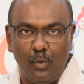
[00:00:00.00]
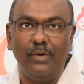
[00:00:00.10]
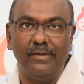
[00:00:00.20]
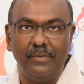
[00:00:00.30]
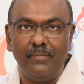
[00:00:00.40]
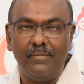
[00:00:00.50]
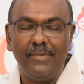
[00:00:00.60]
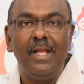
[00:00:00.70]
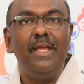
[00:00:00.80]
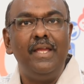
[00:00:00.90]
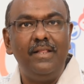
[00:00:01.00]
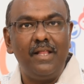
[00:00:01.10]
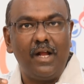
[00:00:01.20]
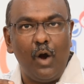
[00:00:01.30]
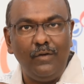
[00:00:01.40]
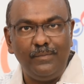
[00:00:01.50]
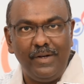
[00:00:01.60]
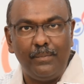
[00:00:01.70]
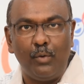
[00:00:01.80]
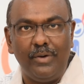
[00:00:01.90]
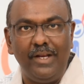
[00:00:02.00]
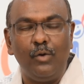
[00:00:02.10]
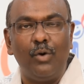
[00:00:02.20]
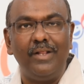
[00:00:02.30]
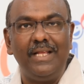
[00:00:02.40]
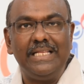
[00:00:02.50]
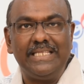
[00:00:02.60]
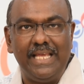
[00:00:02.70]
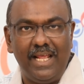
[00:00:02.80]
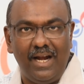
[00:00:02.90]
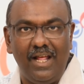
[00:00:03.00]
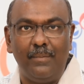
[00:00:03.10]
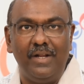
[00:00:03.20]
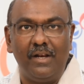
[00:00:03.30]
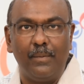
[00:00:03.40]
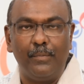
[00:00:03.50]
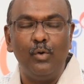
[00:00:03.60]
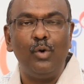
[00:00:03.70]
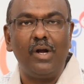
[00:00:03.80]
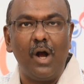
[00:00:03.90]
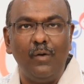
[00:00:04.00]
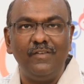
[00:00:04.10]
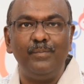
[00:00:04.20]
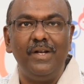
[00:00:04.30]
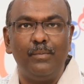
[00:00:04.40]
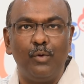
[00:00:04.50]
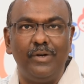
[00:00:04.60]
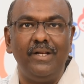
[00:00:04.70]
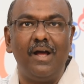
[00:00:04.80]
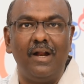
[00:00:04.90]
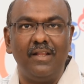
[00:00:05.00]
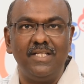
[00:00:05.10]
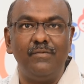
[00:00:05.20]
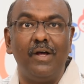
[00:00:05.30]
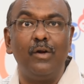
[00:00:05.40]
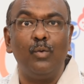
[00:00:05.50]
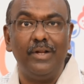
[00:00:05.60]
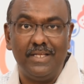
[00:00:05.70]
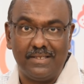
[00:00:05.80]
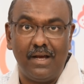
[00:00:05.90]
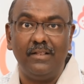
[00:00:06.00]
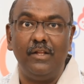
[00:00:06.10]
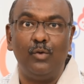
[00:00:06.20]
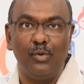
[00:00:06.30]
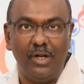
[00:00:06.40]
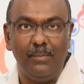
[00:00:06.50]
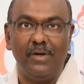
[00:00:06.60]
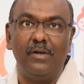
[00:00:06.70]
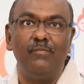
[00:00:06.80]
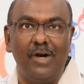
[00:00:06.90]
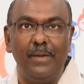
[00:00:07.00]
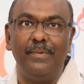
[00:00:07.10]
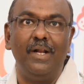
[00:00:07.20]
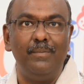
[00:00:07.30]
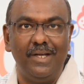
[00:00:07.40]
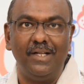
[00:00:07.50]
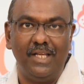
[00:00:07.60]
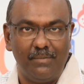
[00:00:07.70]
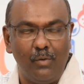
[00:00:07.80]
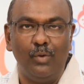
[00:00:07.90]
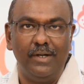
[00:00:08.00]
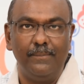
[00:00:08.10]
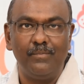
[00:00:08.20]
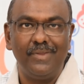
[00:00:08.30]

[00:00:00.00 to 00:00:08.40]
துவங்குது இந்த கவுஸ் மில்க் புரோட்டீன் குழந்தைக்கு சேரலை அப்படின்றப்போ கவுஸ் மில்க் புரோட்டீன் அலர்ஜி வரக்கூடிய சாத்தியக்கூறுகள் மற்றும் வாய்ப்புகள் மிக அதிகமாக உண்டு